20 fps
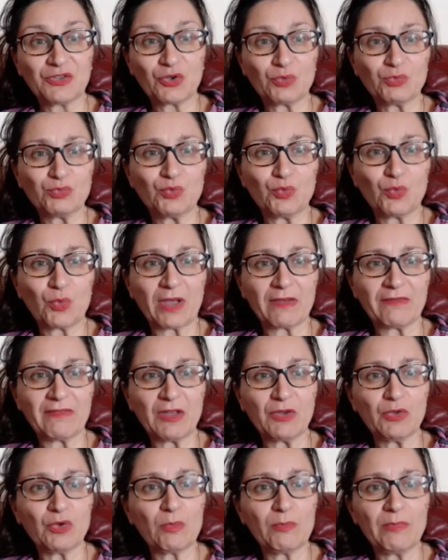comunque,
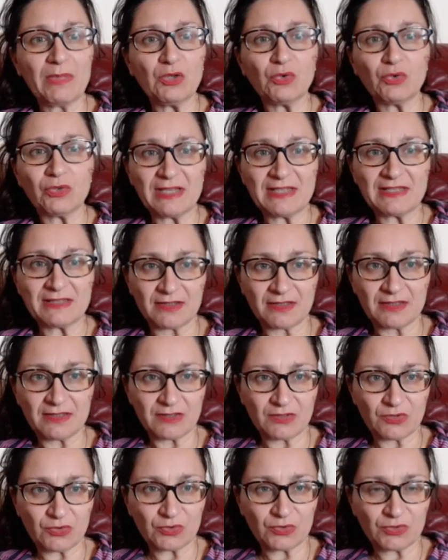avendo meno
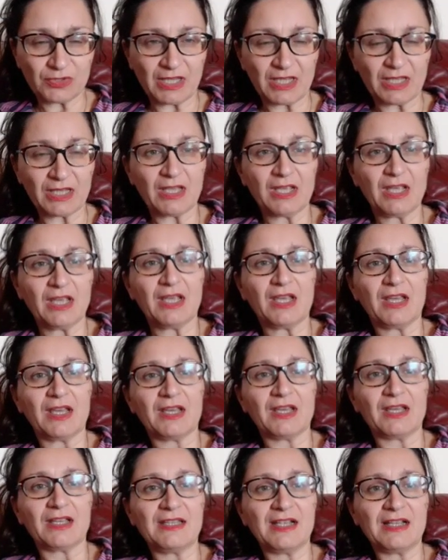restrizioni
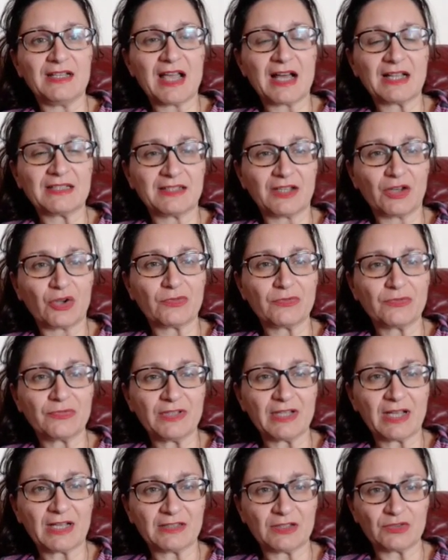eh, degli altri
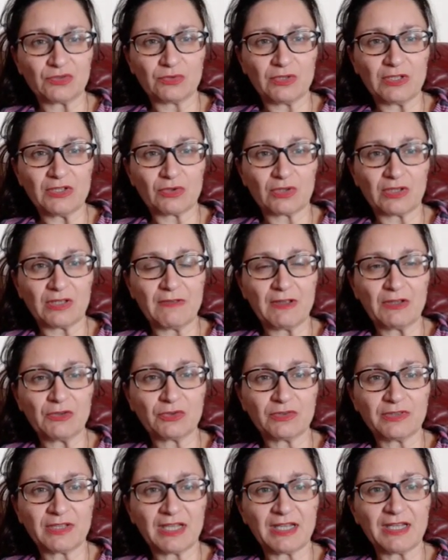confinati sull'isola di
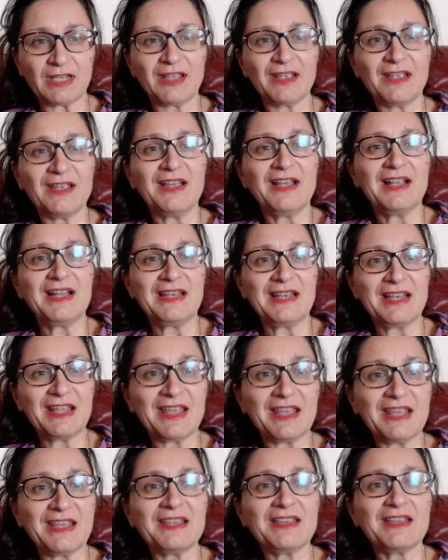Ventotene,
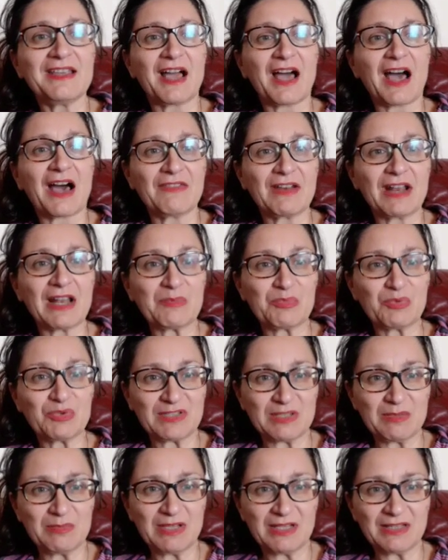lei avrà la
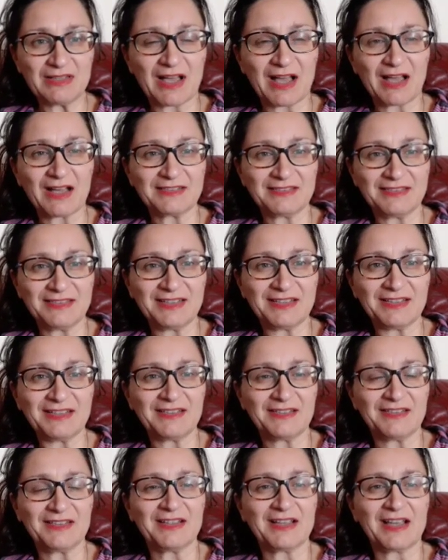possibilità
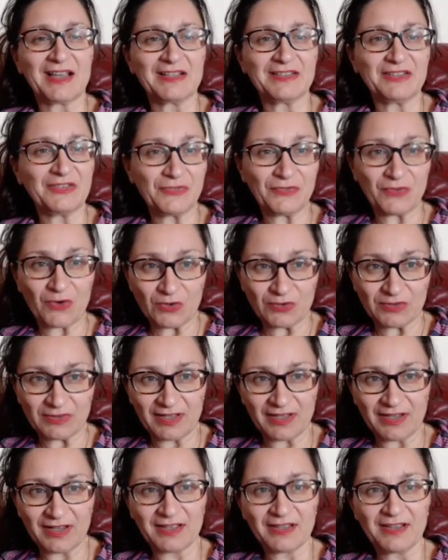di
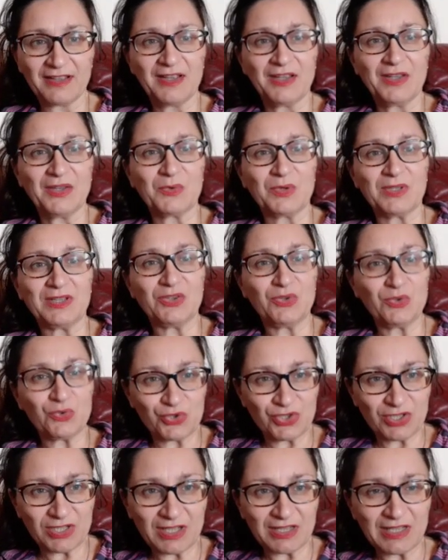diffondere, quindi di
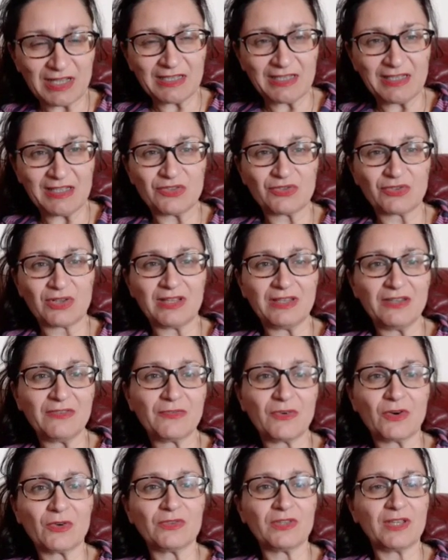uscire dall'isola e
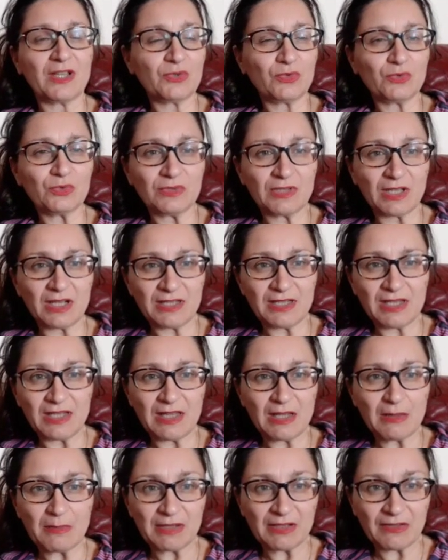diffondere tutte le
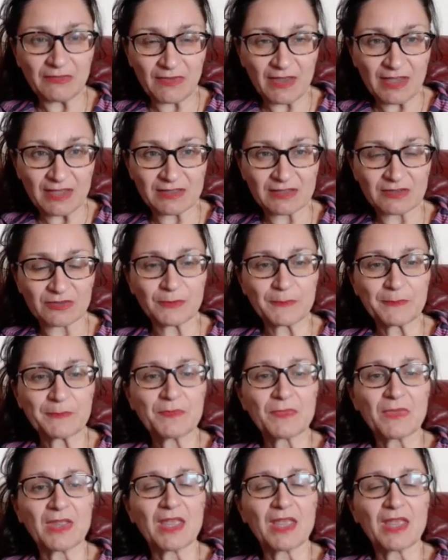idee del manifesto.